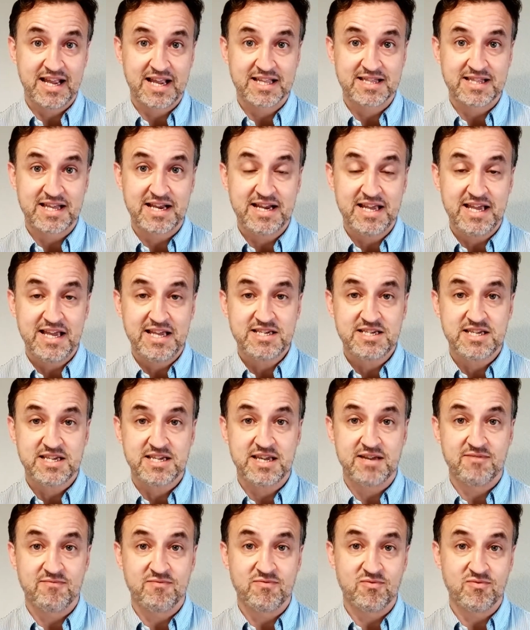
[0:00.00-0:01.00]
que tenéis
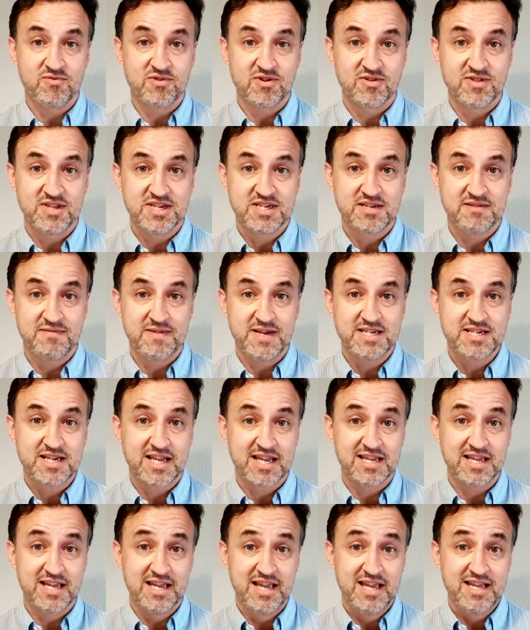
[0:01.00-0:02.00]
y en función de si veis
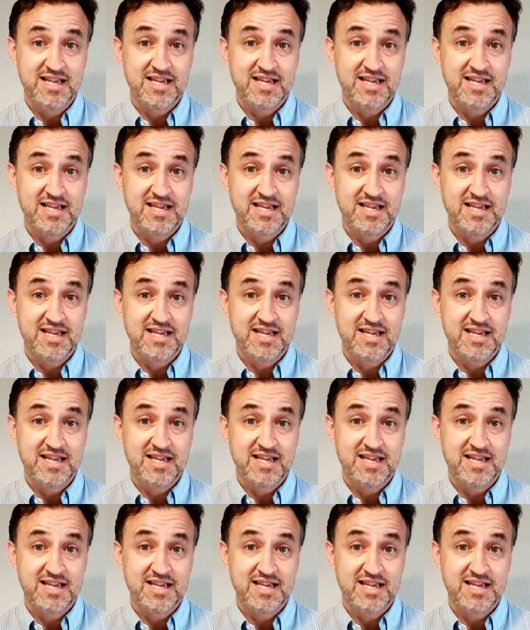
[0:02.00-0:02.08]
que